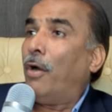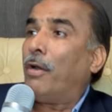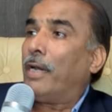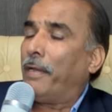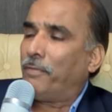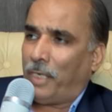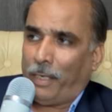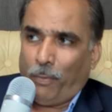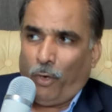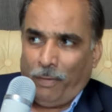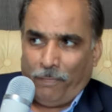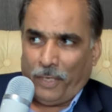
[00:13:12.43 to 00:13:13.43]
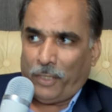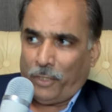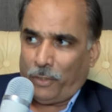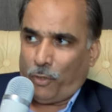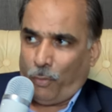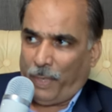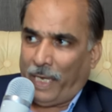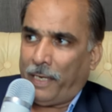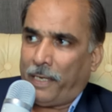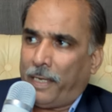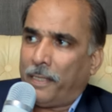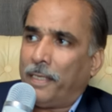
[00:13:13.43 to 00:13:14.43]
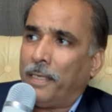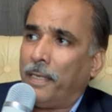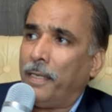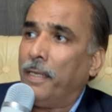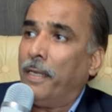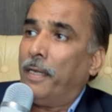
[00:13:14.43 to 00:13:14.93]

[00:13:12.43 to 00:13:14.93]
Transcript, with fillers: और लाइफ स्टाइल मॉडिफिकेशन को पहले कहते हैं